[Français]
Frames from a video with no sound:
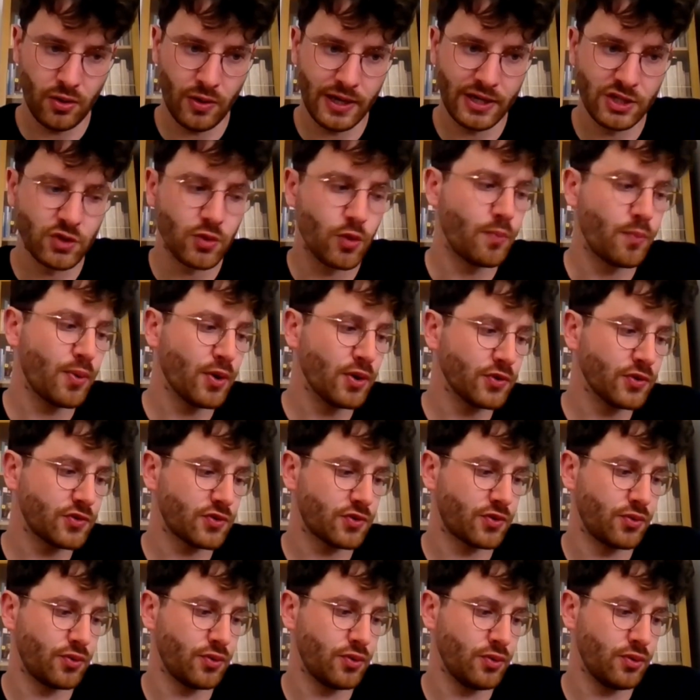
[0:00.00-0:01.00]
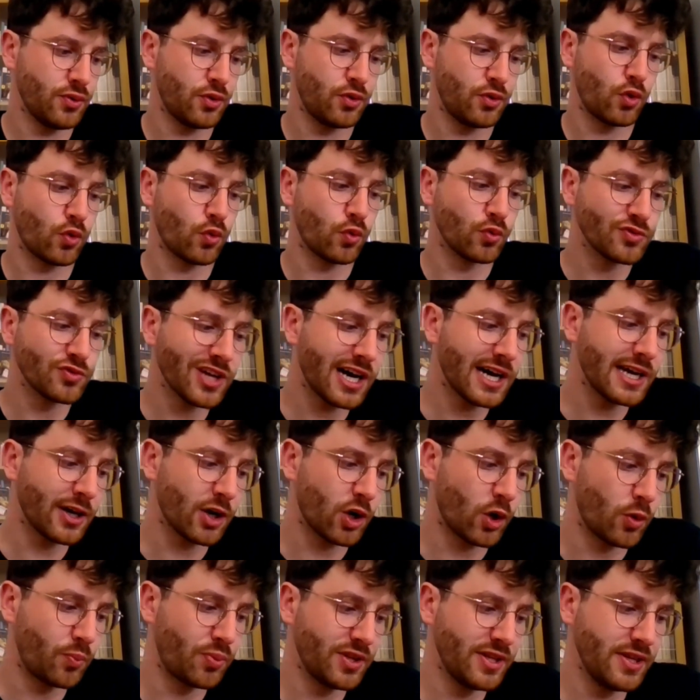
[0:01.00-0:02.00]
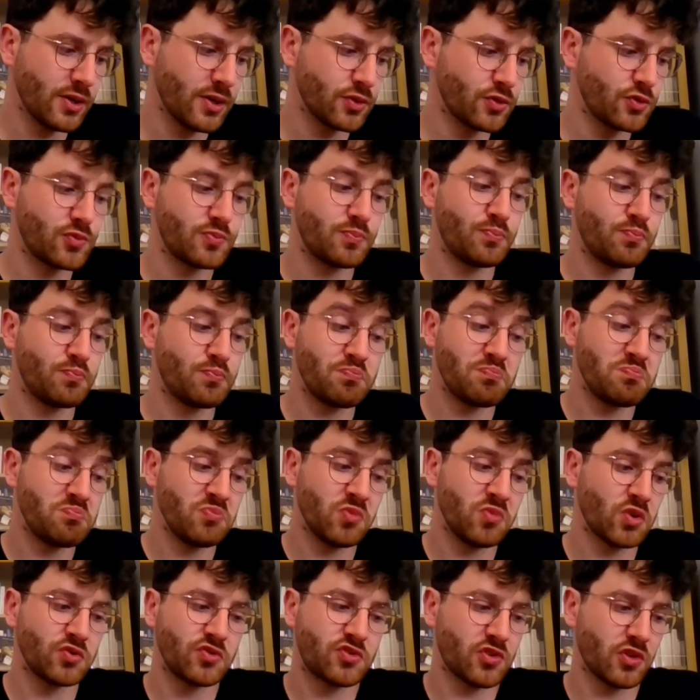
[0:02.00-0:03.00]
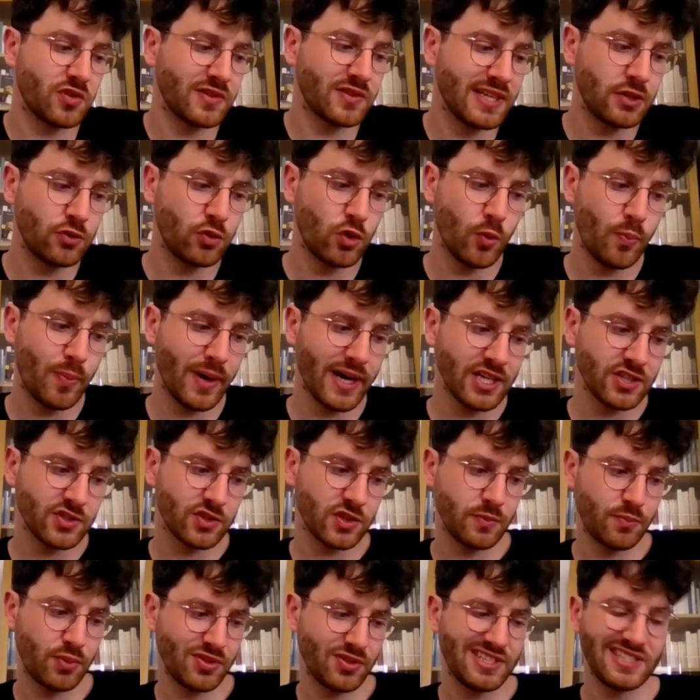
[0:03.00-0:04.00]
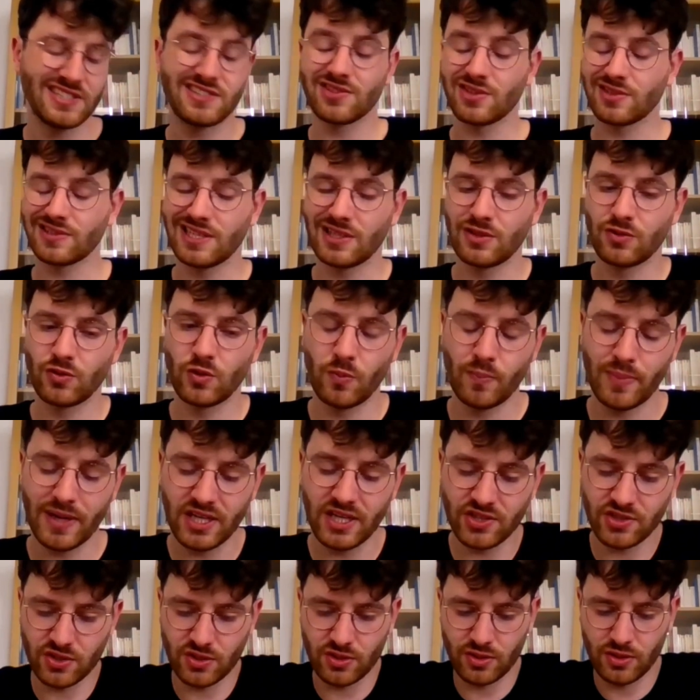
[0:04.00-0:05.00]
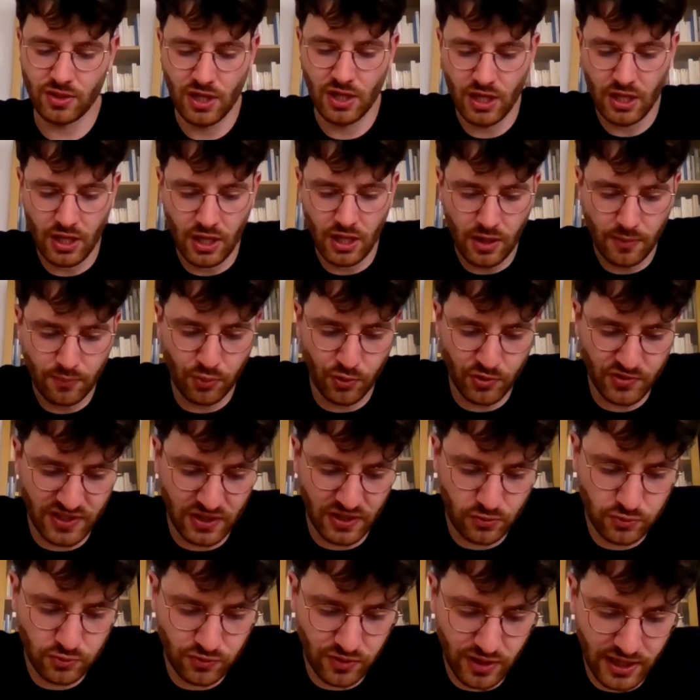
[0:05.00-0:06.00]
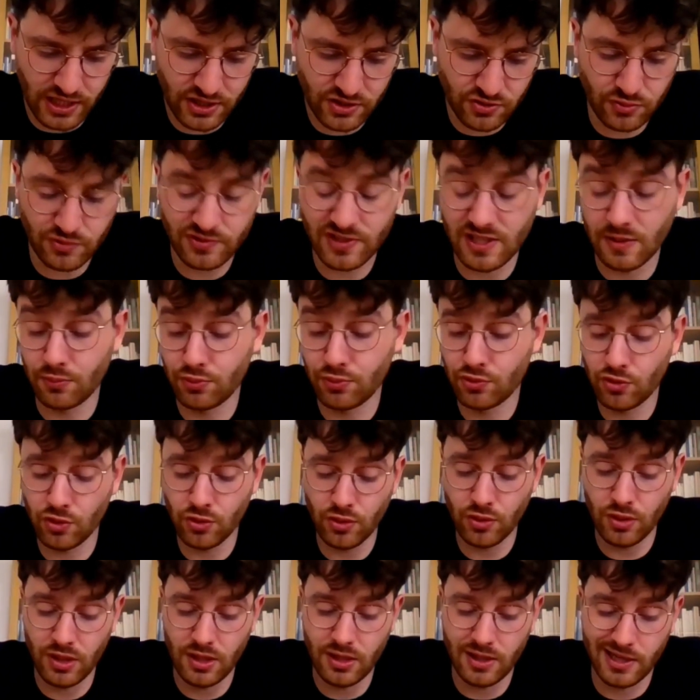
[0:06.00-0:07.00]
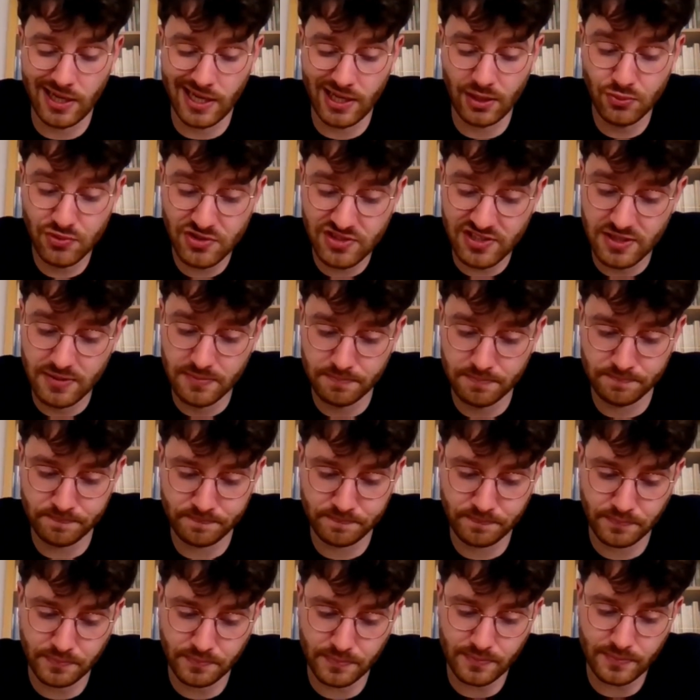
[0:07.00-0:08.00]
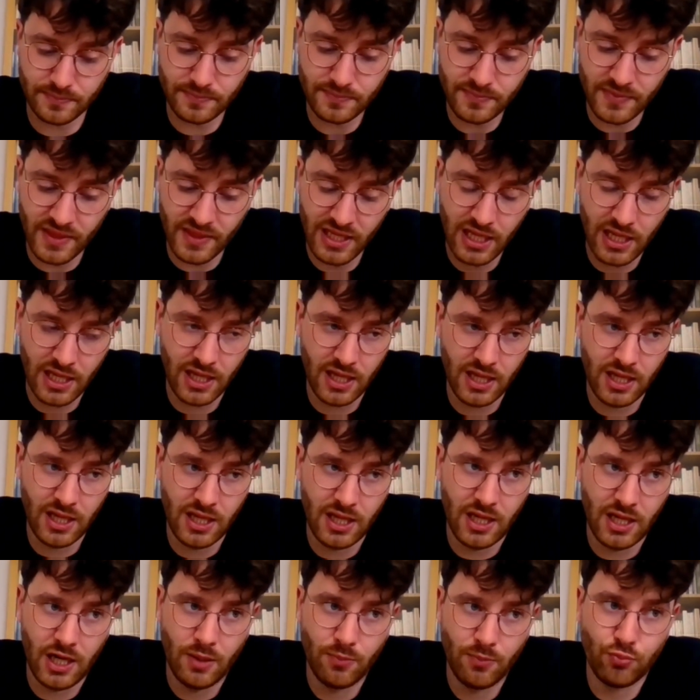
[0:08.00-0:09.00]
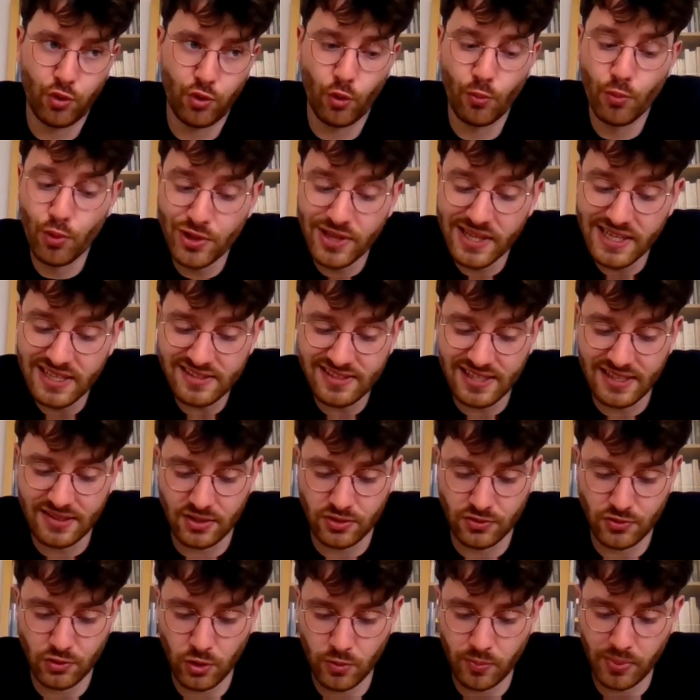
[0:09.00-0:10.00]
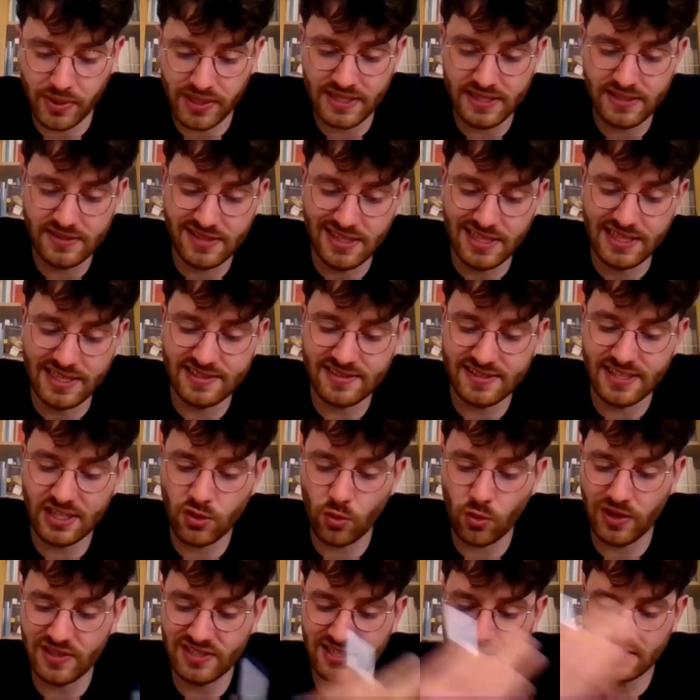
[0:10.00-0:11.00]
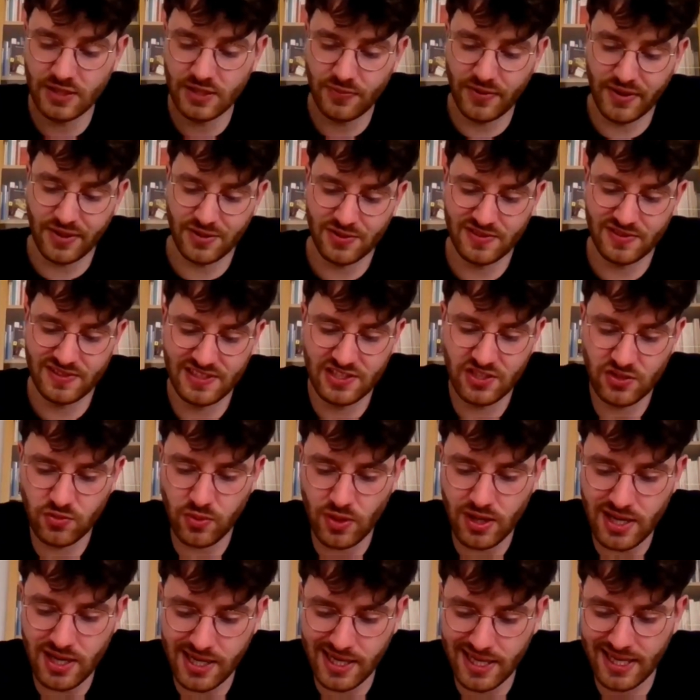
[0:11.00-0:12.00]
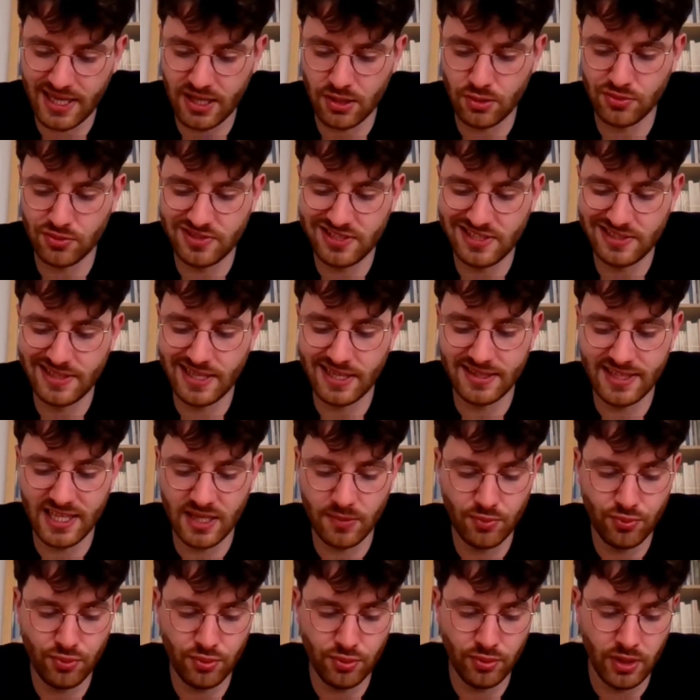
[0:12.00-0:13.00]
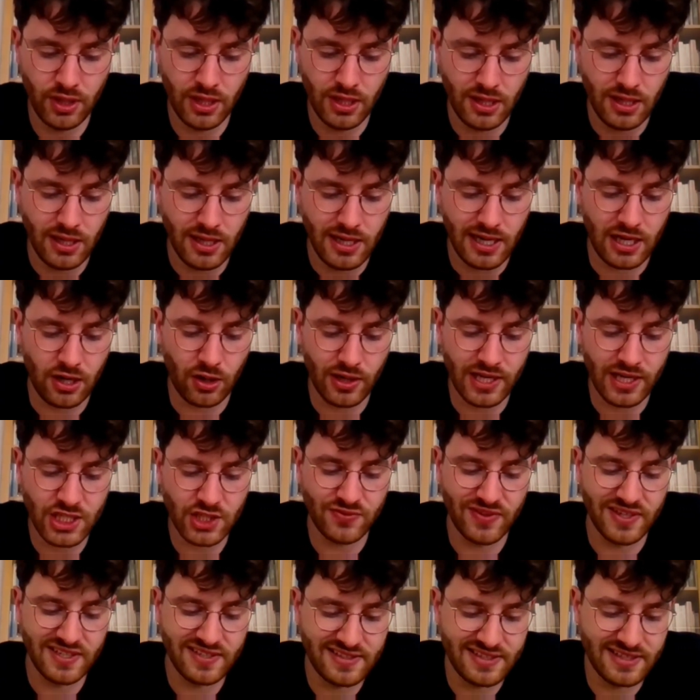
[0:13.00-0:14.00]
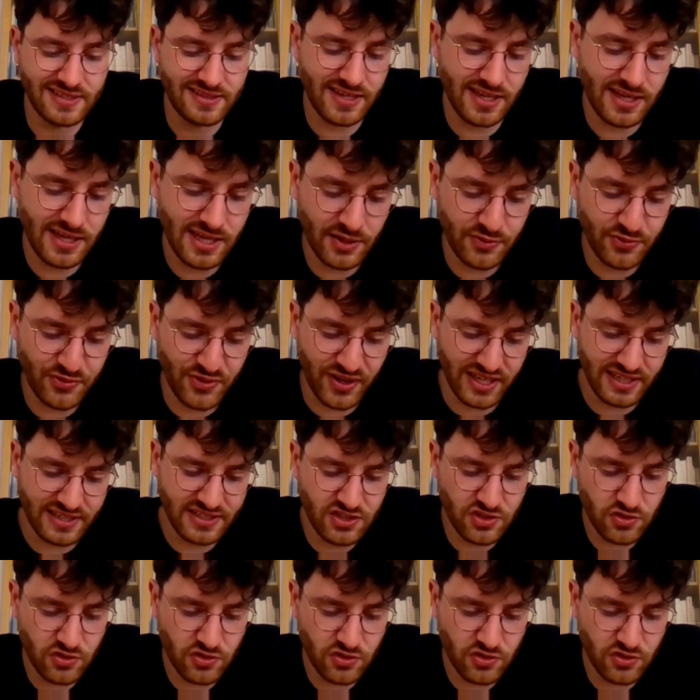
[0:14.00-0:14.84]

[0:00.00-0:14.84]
et je pense que le contrat est rempli en une, centaine de pages, en une petite centaine de pages pour cet ouvrage. Donc c'est plutôt réussi pour mener cette entreprise, il essaie de croiser différentes histoires et il le dit dès le début. Alors là, je vais le citer, hein, faire